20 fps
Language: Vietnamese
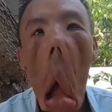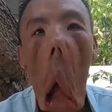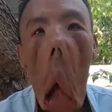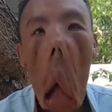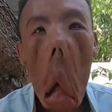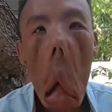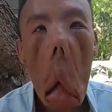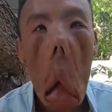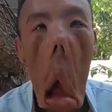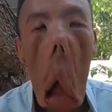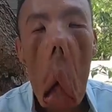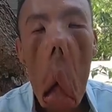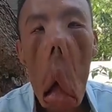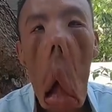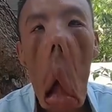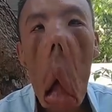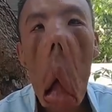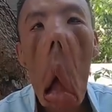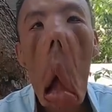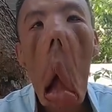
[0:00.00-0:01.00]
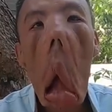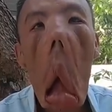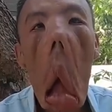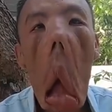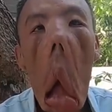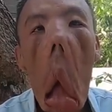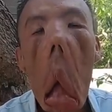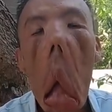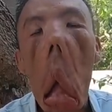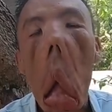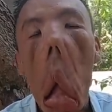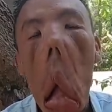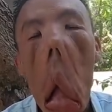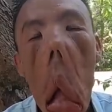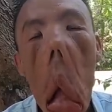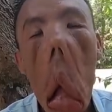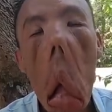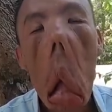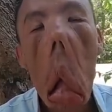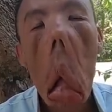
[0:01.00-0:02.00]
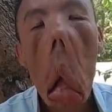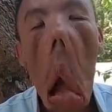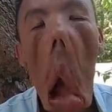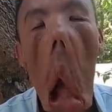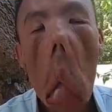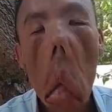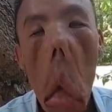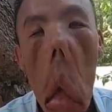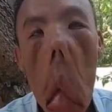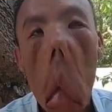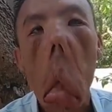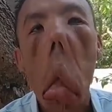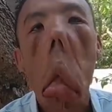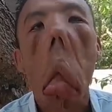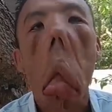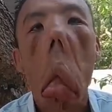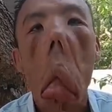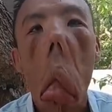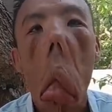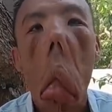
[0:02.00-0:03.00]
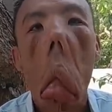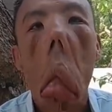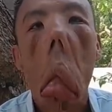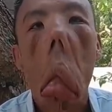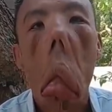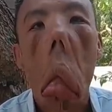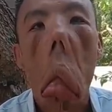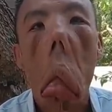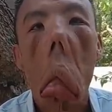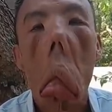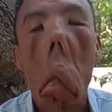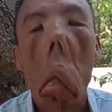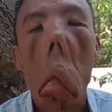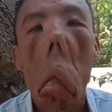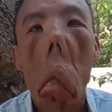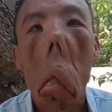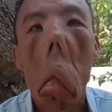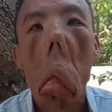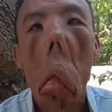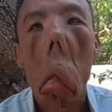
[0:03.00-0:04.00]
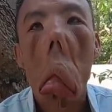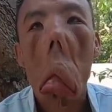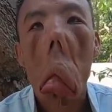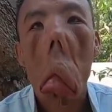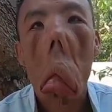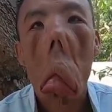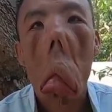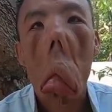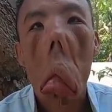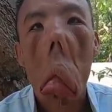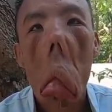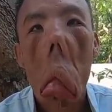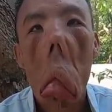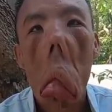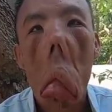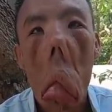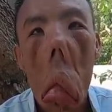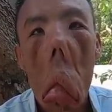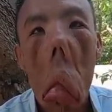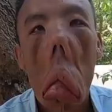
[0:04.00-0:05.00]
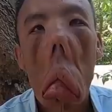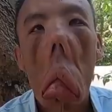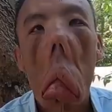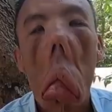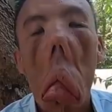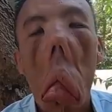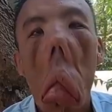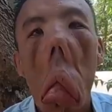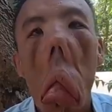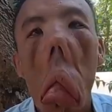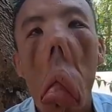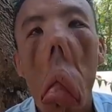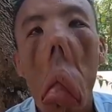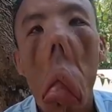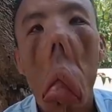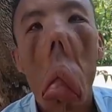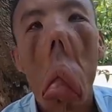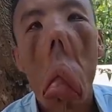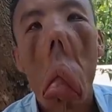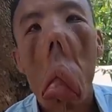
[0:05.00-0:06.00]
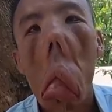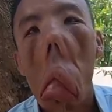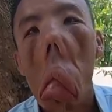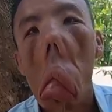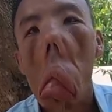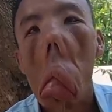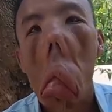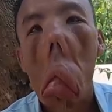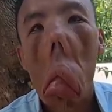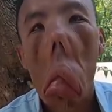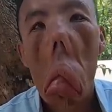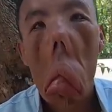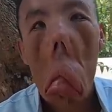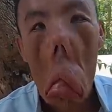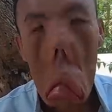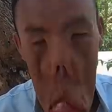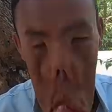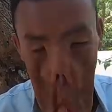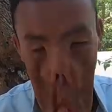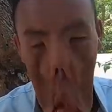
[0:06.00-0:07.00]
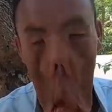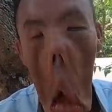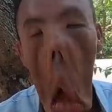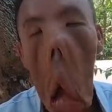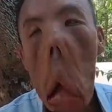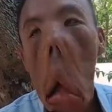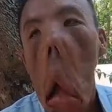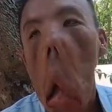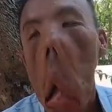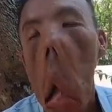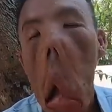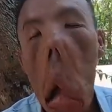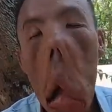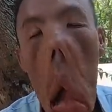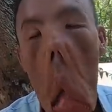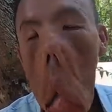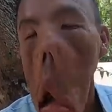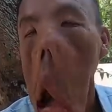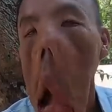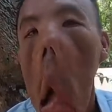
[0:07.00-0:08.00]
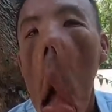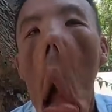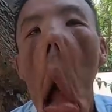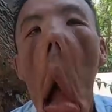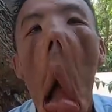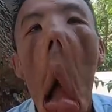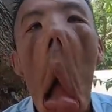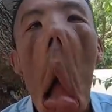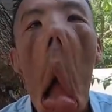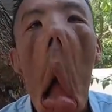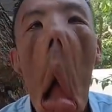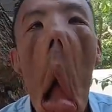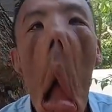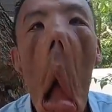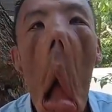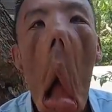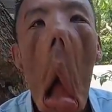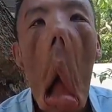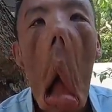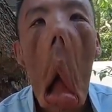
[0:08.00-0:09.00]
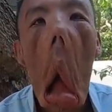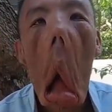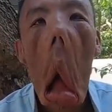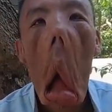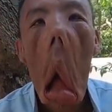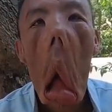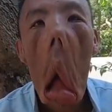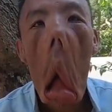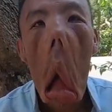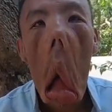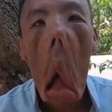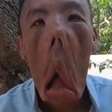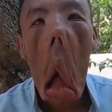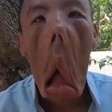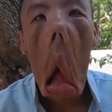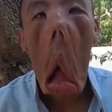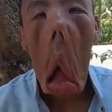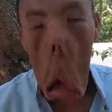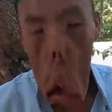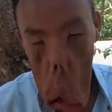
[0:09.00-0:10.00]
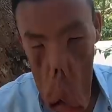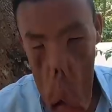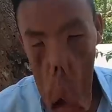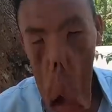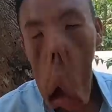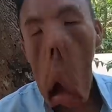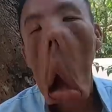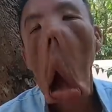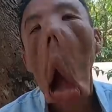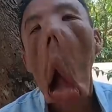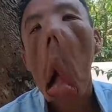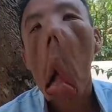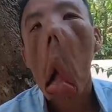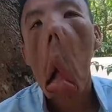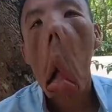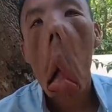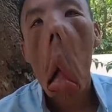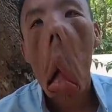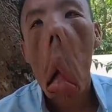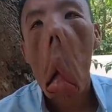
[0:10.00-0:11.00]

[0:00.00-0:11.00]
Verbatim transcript: mà không có mặt như vậy đó tuổi nhiều lúc khóc đó, cậu chuyện mến nha dạ nhiều lúc khóc luôn khóc nằm nhưng khóc hoàng hiện bây giờ còn không hay là trước đây còn luôn